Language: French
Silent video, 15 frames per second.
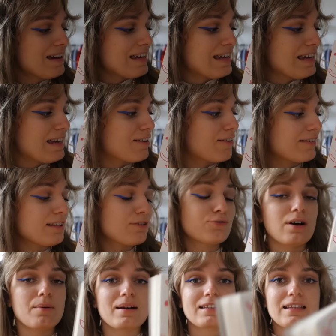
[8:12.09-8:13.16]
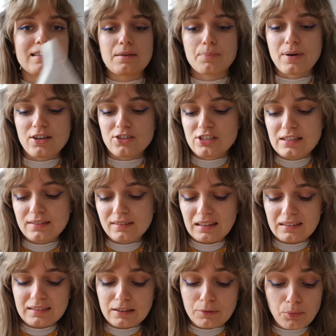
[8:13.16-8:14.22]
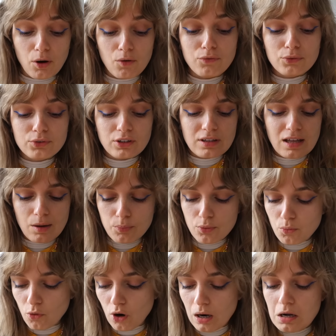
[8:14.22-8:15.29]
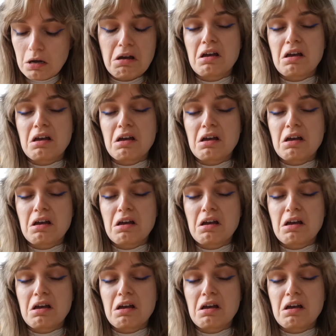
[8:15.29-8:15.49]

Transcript: Et euh, des fois, bah, t'as des pages qui esthétiquement fonctionnent un peu moins.